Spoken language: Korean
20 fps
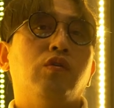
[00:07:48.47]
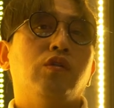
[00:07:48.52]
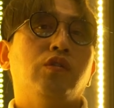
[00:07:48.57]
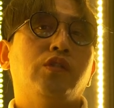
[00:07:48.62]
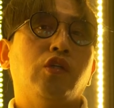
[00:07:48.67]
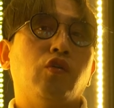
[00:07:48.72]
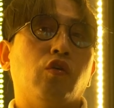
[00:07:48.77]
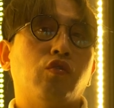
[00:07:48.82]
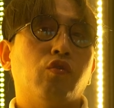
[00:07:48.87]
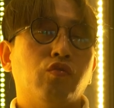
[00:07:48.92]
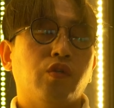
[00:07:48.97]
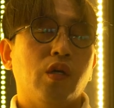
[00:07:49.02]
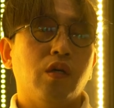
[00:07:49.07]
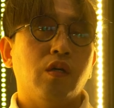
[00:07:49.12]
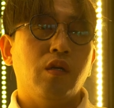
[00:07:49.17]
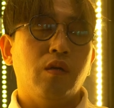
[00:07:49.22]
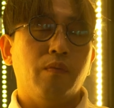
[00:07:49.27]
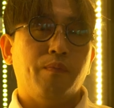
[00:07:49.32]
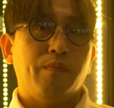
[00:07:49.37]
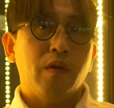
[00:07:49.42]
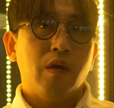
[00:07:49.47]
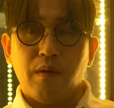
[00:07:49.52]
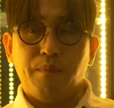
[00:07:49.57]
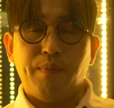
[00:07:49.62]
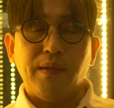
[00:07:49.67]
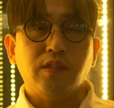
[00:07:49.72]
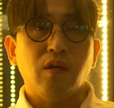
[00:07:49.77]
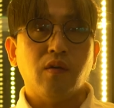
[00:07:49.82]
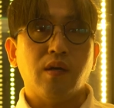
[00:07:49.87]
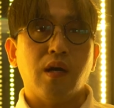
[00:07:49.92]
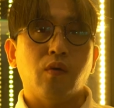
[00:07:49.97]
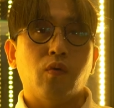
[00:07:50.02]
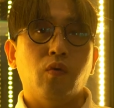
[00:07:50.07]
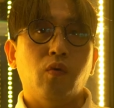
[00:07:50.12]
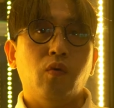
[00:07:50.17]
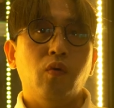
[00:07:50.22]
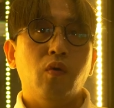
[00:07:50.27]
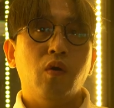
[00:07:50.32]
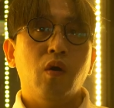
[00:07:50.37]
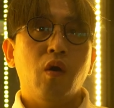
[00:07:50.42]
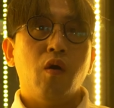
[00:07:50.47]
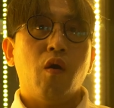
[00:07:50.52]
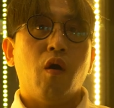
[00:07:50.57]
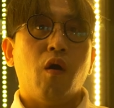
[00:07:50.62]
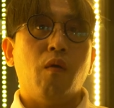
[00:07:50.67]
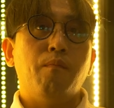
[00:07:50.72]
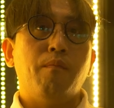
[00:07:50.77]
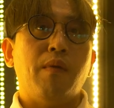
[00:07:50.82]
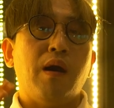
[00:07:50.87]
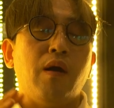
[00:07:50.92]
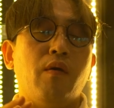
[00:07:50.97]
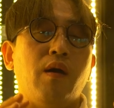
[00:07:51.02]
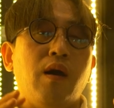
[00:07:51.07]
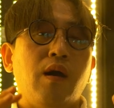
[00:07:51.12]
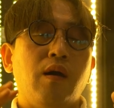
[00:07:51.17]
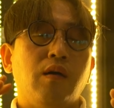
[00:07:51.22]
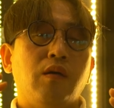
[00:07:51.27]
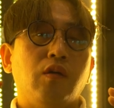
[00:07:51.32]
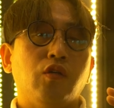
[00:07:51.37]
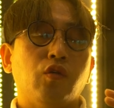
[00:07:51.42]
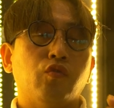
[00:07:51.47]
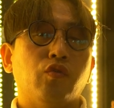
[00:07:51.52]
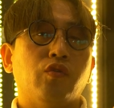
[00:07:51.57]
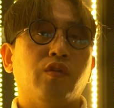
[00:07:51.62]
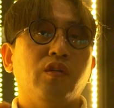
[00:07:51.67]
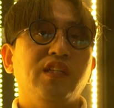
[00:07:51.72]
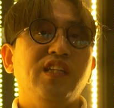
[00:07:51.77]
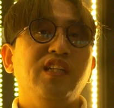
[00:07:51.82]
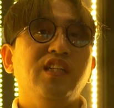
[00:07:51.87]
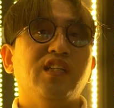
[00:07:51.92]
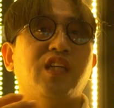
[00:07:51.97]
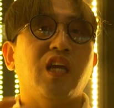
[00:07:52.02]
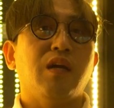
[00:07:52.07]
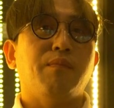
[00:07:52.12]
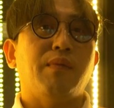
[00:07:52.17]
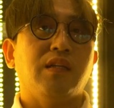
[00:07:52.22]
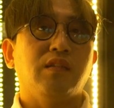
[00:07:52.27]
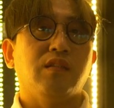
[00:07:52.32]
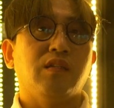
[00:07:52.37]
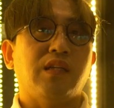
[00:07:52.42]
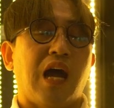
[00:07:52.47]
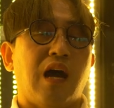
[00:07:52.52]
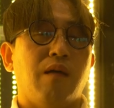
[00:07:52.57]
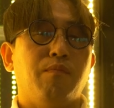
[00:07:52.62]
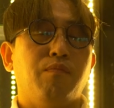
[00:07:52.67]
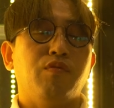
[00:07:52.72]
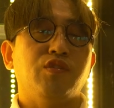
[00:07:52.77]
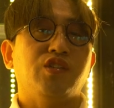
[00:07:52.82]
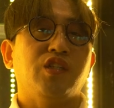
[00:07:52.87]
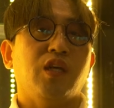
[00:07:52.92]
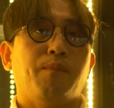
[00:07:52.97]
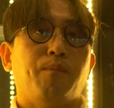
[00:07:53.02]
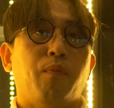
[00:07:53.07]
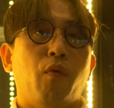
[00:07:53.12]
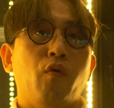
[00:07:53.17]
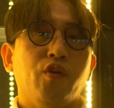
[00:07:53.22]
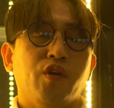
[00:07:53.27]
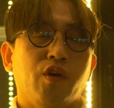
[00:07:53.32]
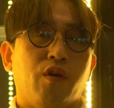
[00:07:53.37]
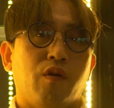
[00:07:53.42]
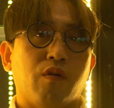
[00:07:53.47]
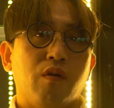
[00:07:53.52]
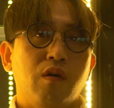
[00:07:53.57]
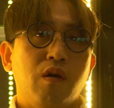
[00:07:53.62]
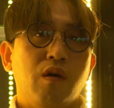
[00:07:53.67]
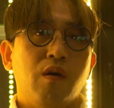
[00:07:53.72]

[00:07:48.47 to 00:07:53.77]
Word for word: 이제 여동생을 뺏어가고 엄마와 여동생을 잃게 만든 아버지의 폭력